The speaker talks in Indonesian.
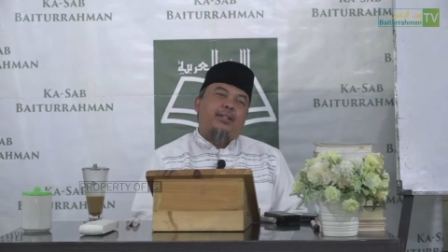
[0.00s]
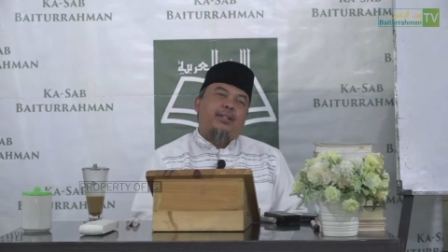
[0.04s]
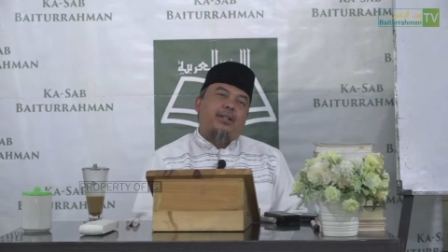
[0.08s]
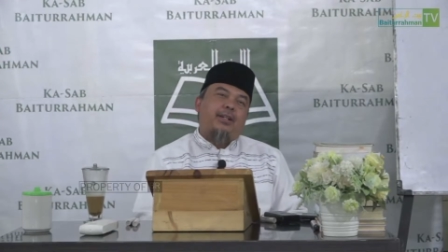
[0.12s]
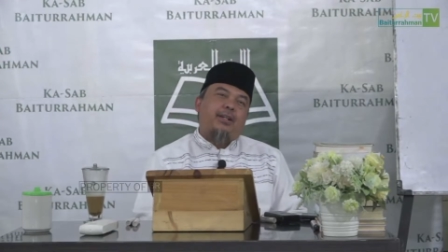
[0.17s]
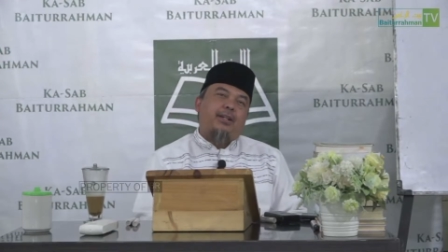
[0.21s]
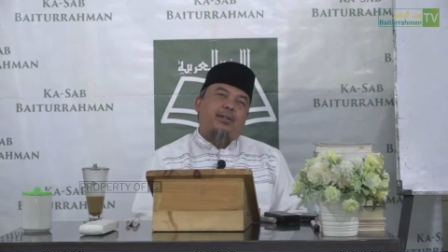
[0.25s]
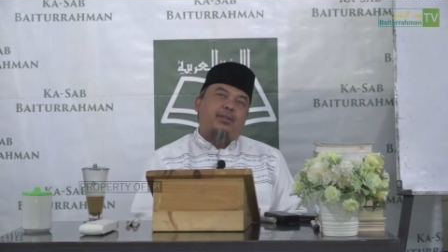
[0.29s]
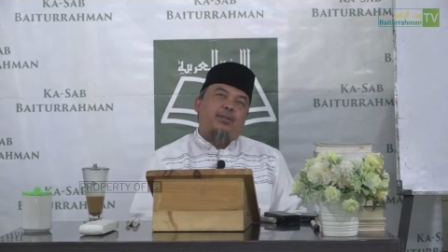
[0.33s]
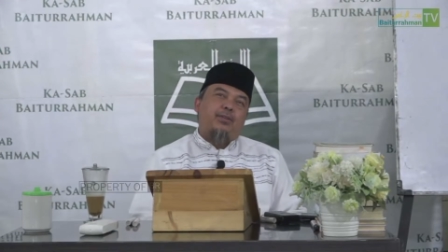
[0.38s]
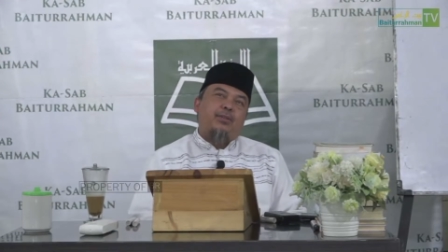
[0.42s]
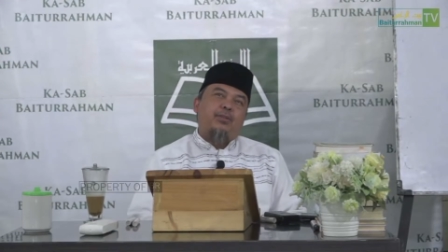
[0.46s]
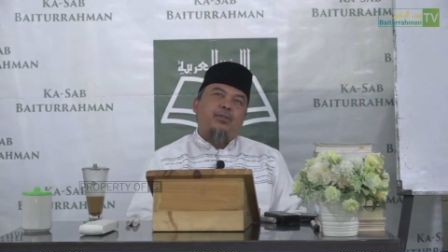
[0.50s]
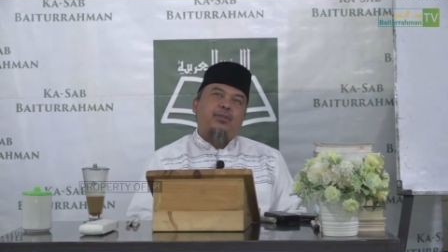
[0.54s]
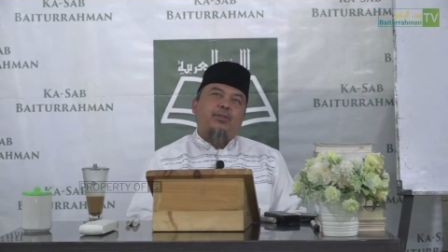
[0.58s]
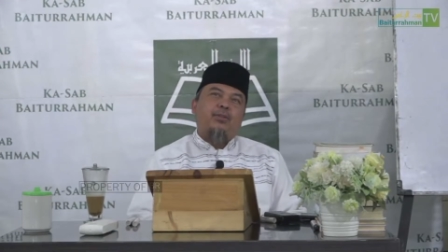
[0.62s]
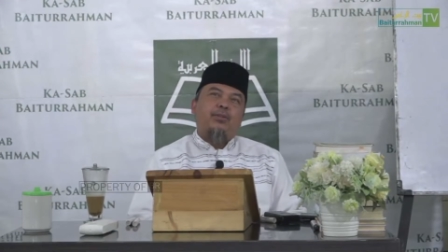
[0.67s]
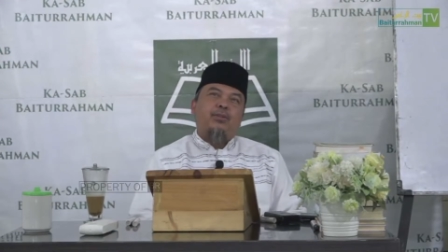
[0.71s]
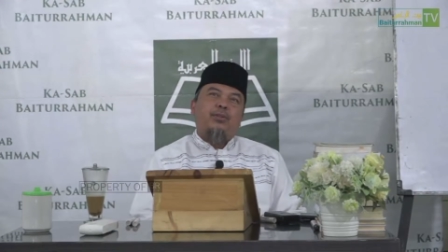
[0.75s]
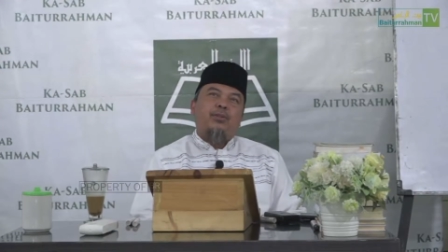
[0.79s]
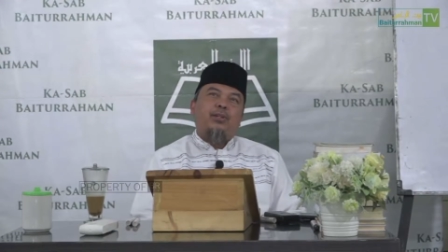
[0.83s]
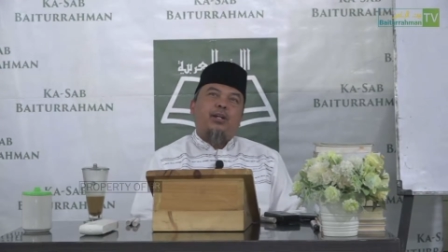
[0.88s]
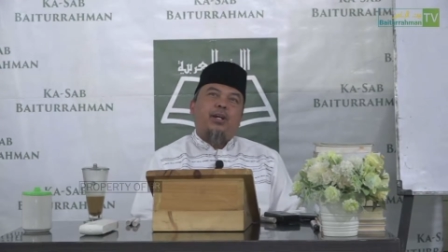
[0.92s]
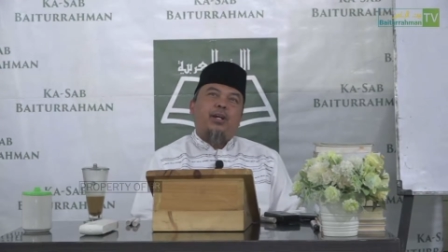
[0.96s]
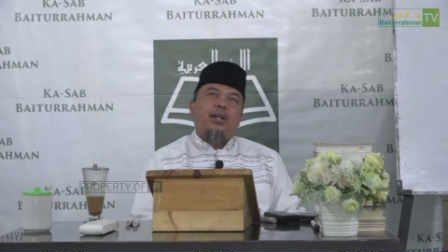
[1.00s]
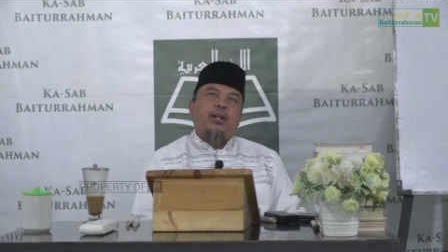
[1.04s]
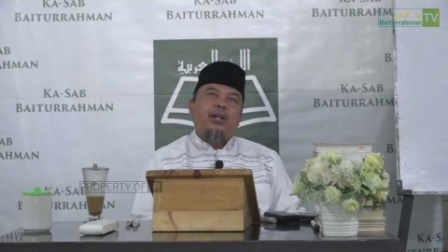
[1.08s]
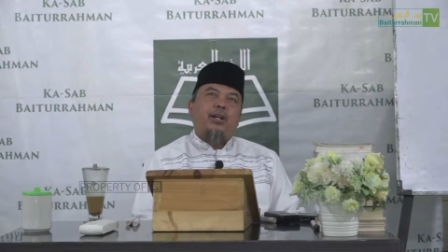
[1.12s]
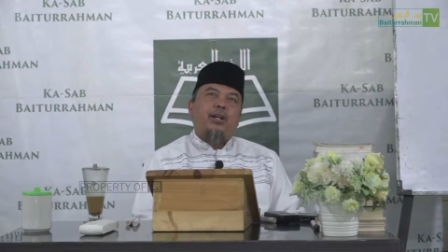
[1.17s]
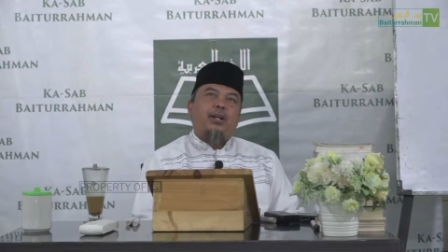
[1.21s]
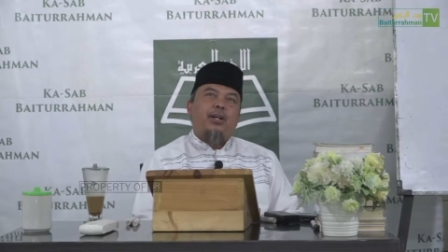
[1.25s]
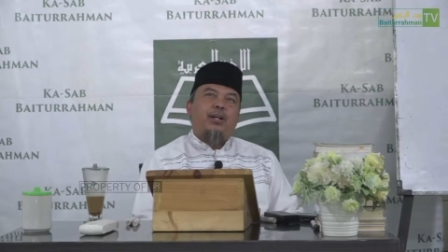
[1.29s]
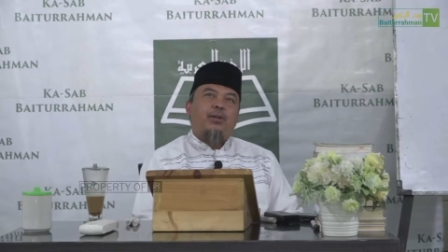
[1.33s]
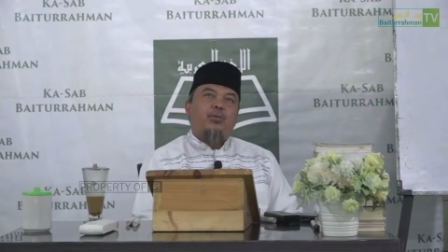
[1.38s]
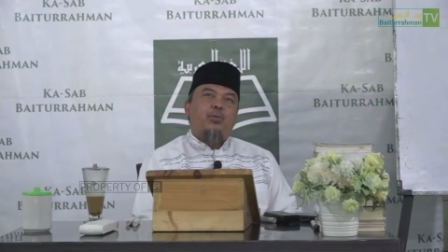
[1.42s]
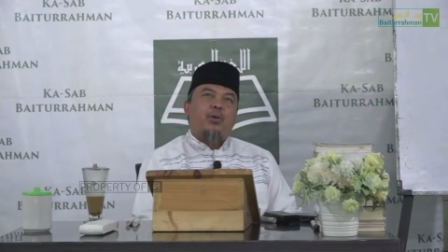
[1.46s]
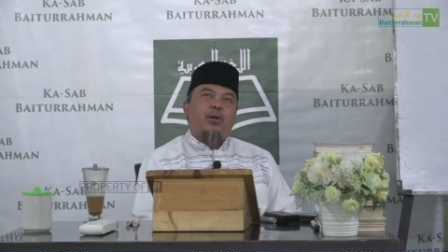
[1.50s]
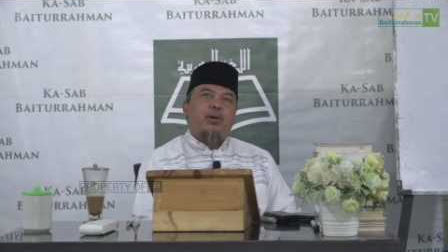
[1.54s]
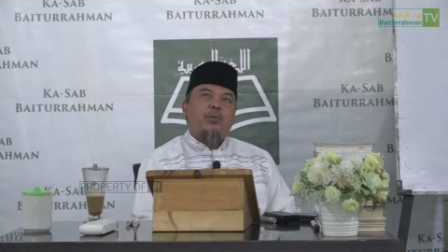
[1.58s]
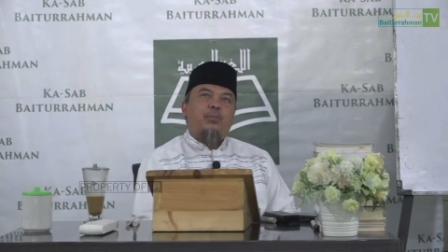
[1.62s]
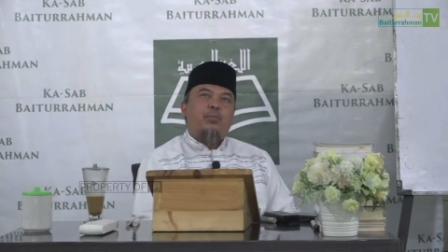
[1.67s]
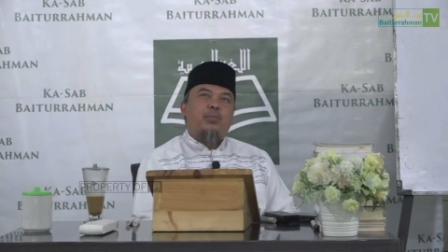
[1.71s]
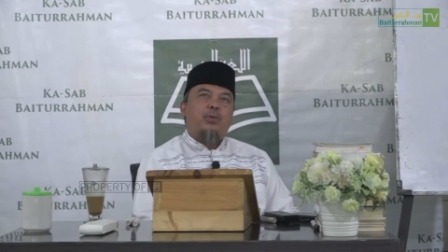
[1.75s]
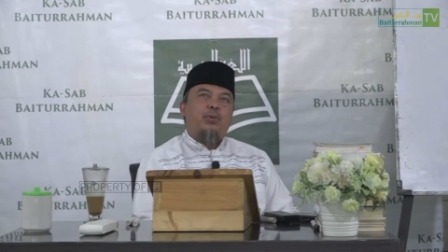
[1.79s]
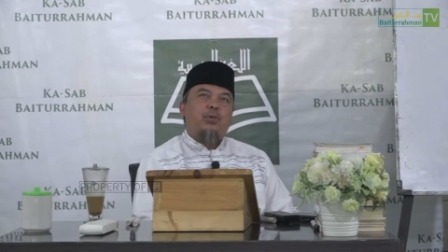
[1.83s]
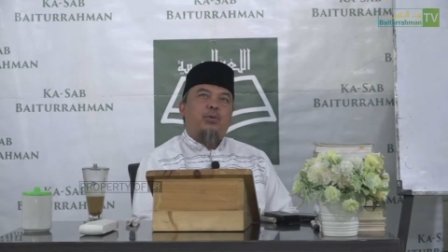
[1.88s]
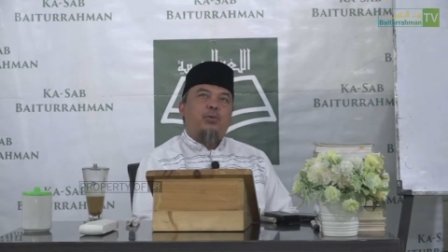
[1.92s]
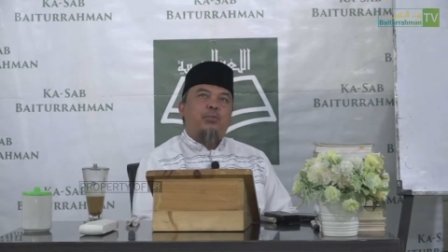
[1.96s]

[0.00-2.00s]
Nahu ada 20